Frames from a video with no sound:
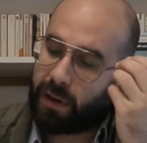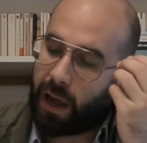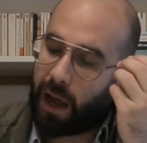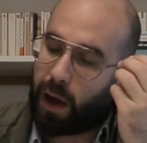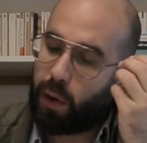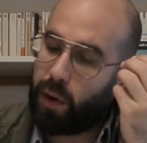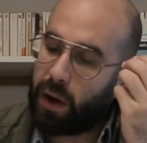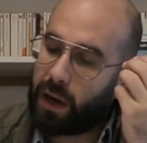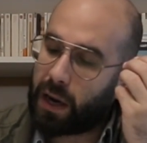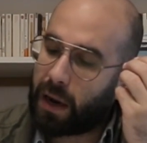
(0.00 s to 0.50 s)

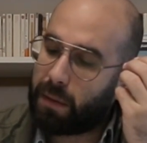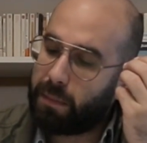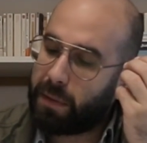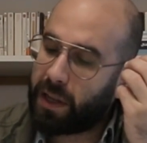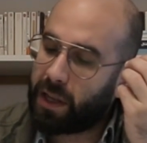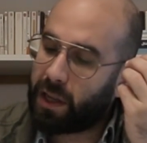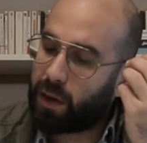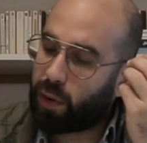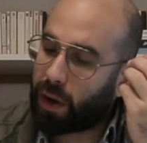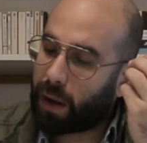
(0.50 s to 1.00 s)
حوالي
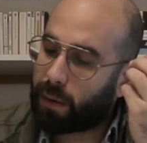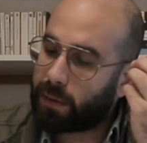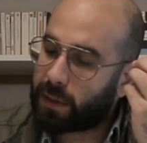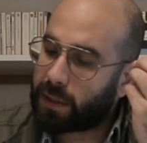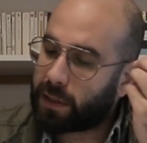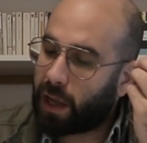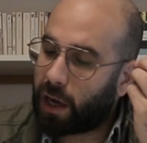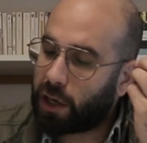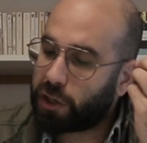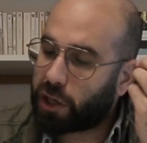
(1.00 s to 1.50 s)

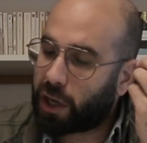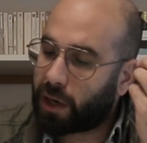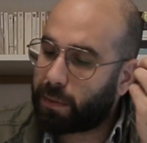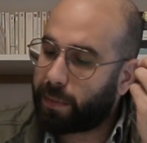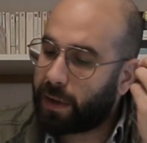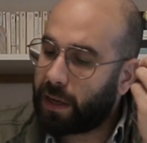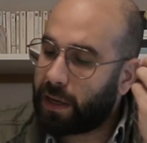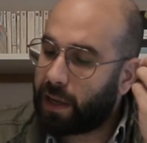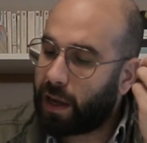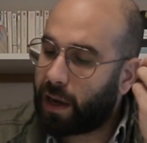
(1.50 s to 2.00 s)
115
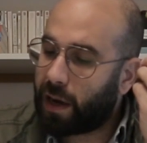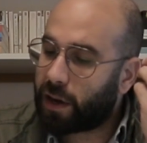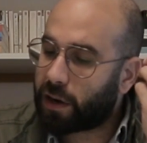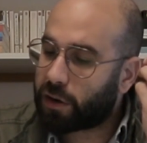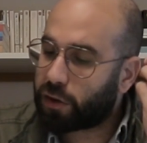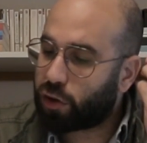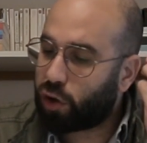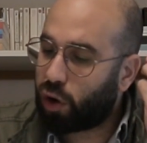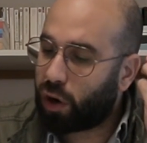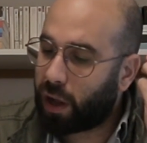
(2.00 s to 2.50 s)
مليار
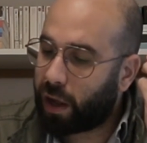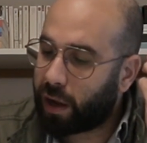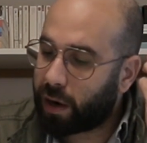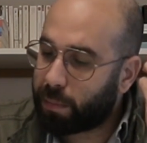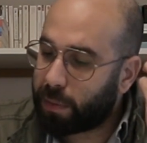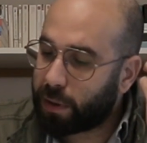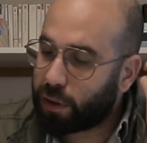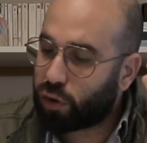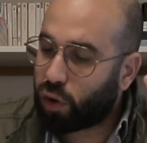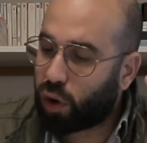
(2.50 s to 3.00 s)
دولار
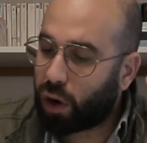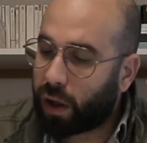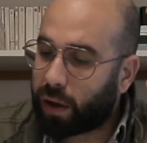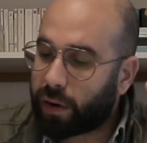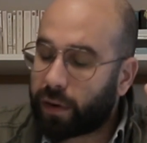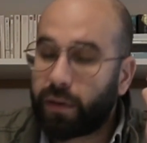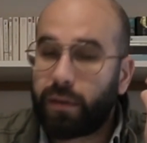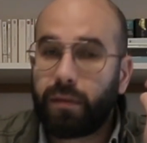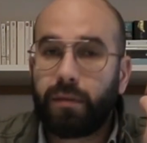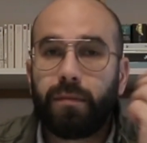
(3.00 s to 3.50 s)
بالدولار